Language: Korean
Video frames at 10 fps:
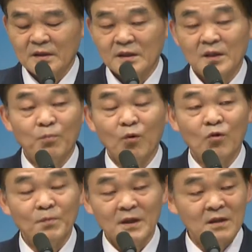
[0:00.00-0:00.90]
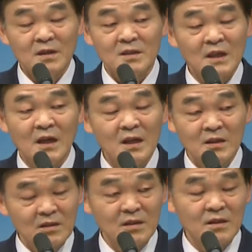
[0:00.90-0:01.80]
이 복음의 능력, 사랑의
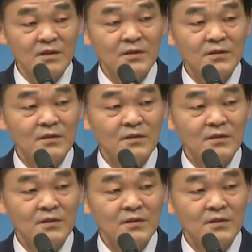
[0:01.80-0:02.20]
능력이에요.